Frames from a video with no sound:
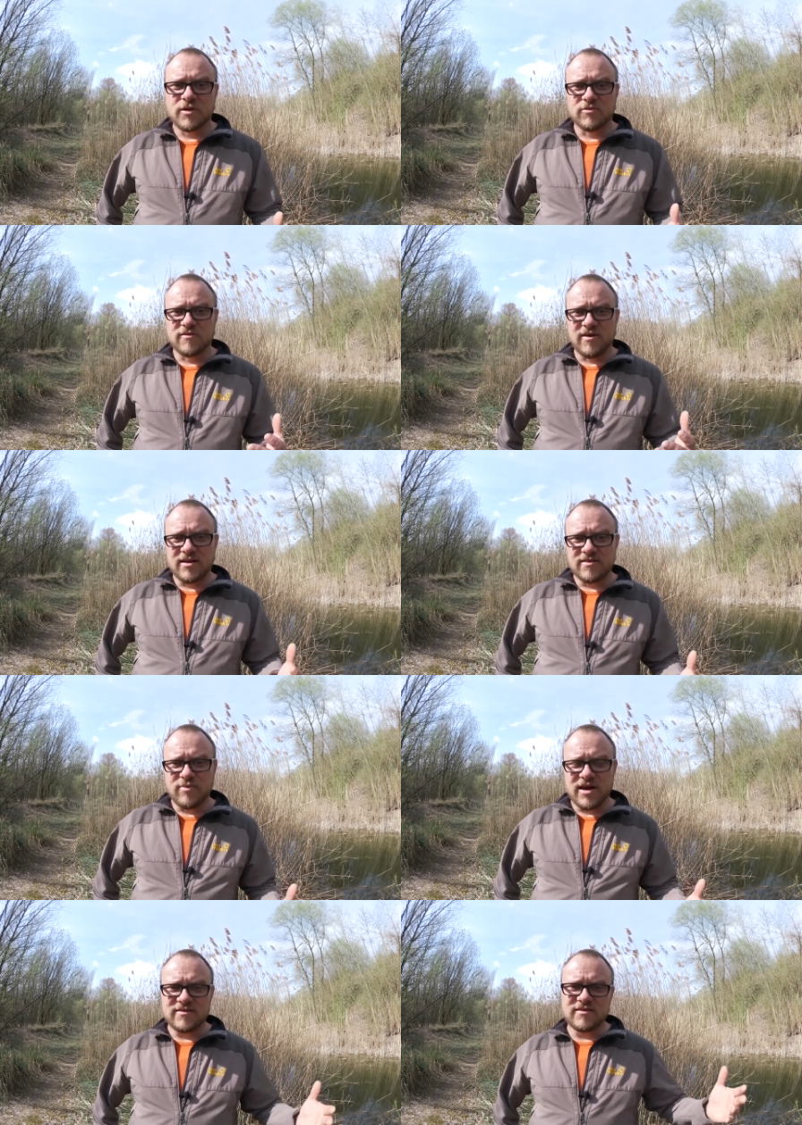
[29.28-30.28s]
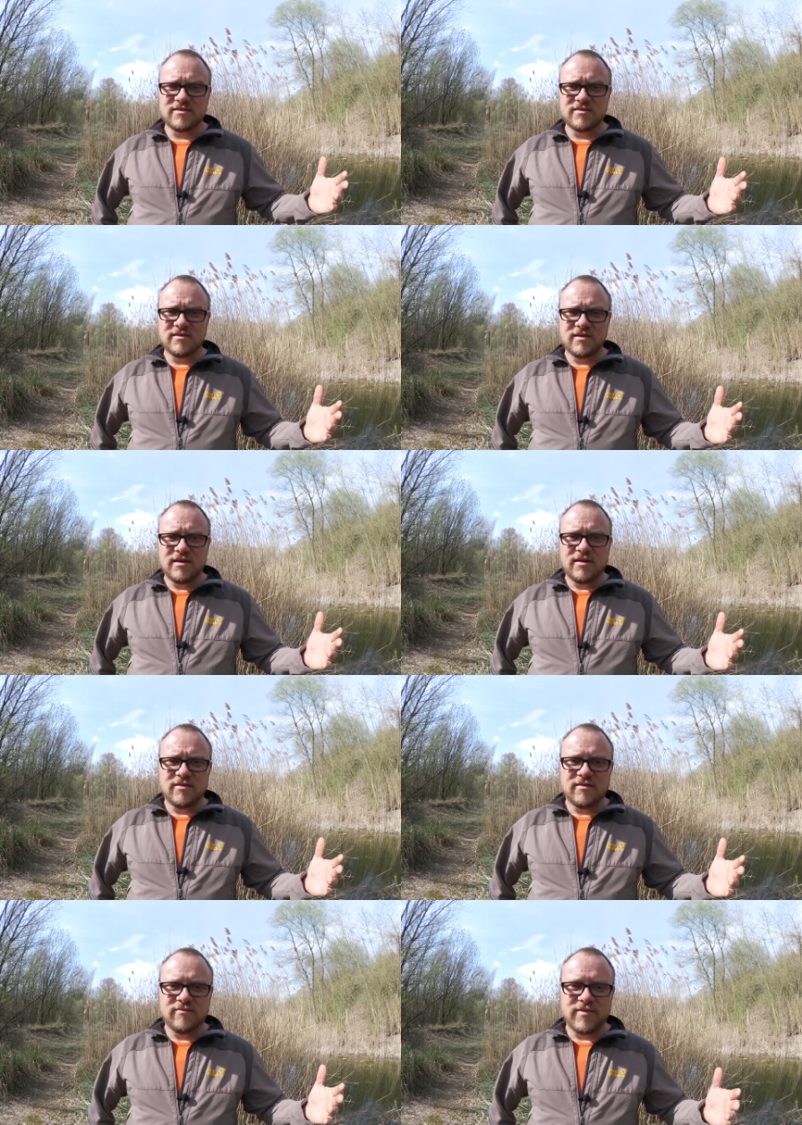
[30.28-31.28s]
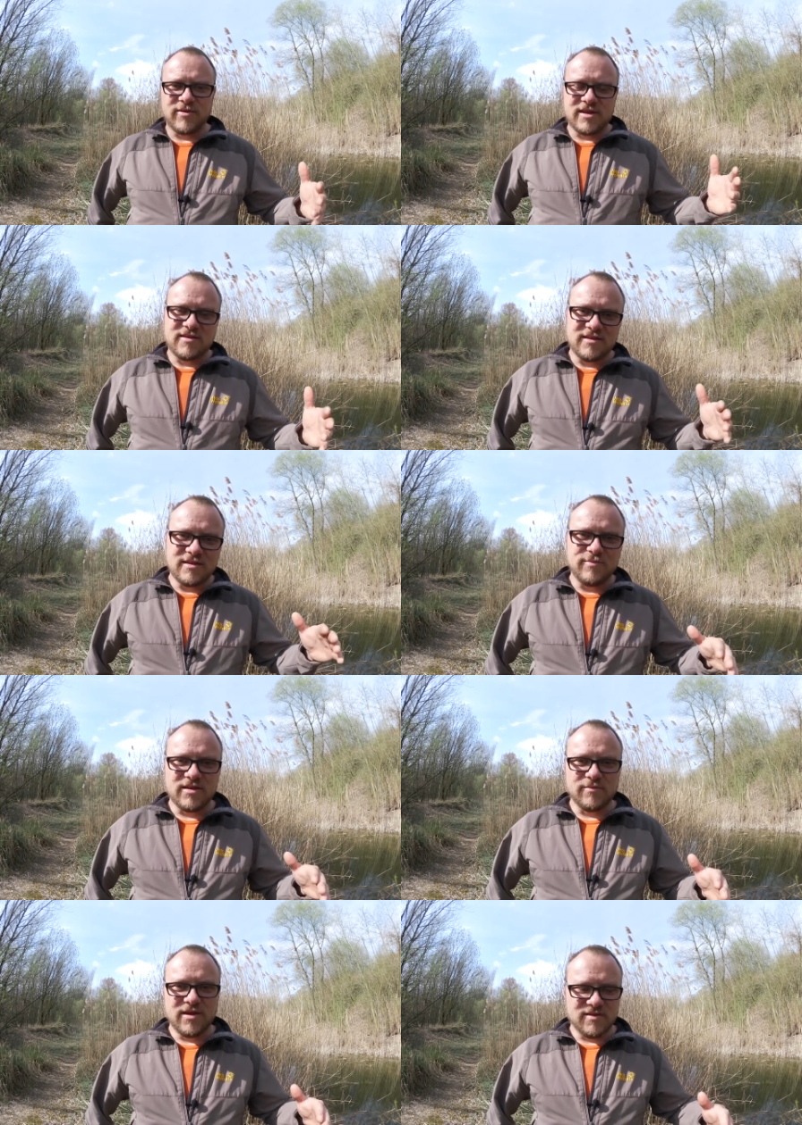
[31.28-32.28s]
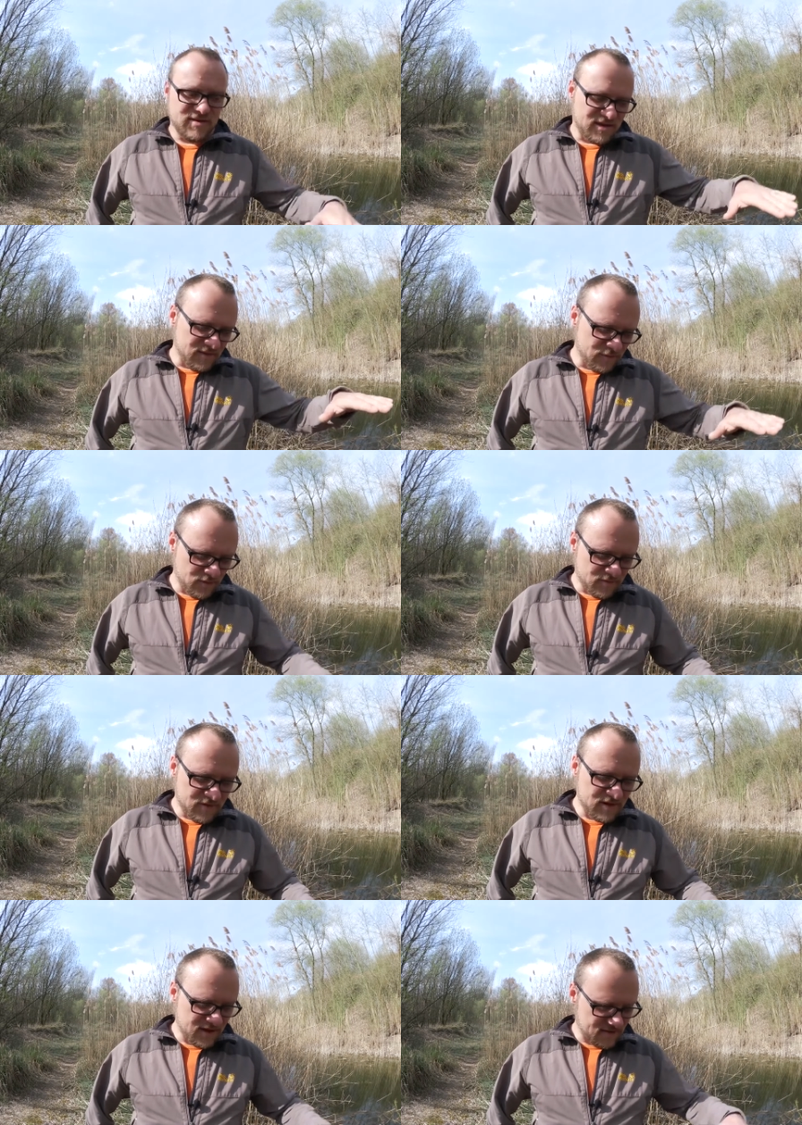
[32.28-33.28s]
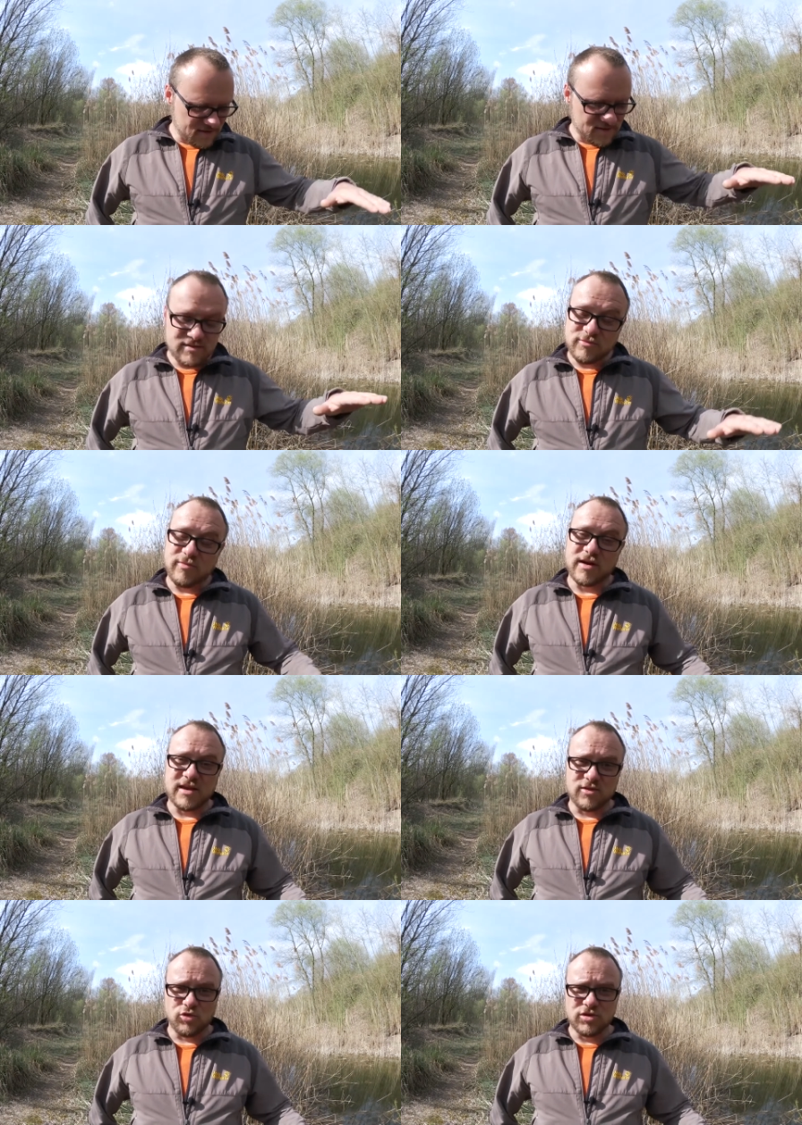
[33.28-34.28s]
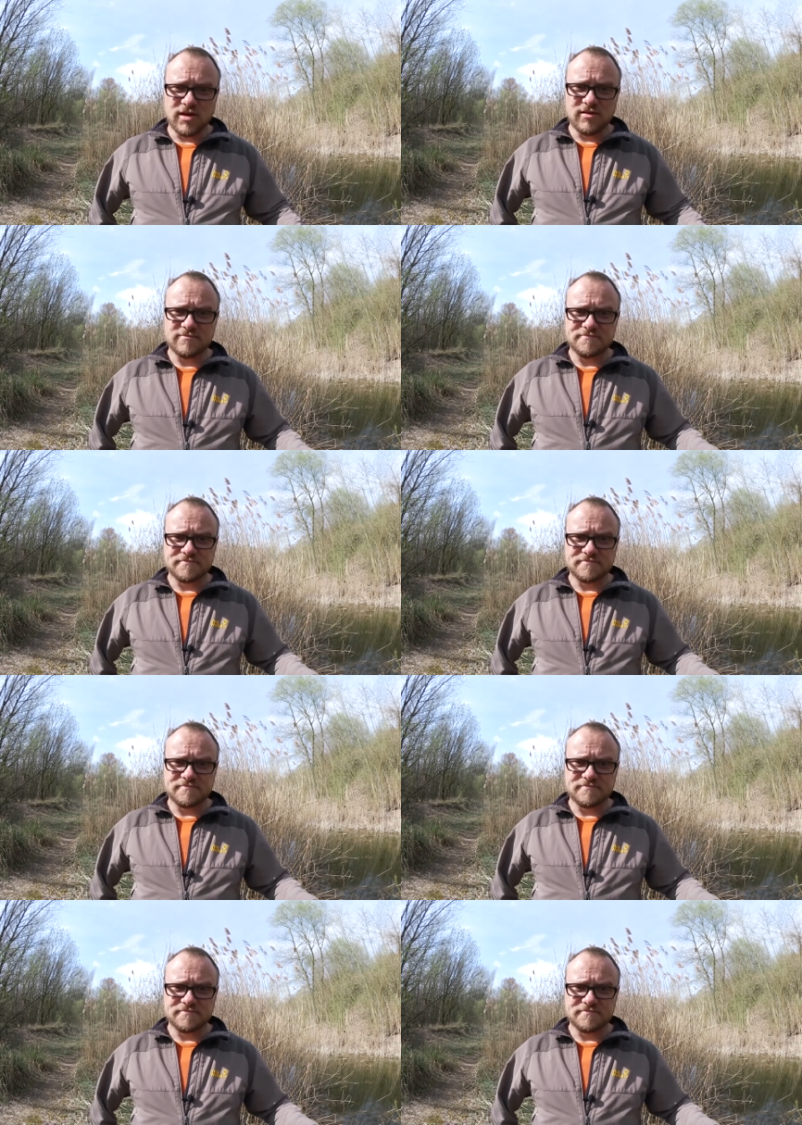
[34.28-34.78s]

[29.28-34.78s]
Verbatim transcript: Und zwar ist meistens, wenn man jetzt hingeht bei der Perspektive, wie ich gestern erzählt habe, und man geht runter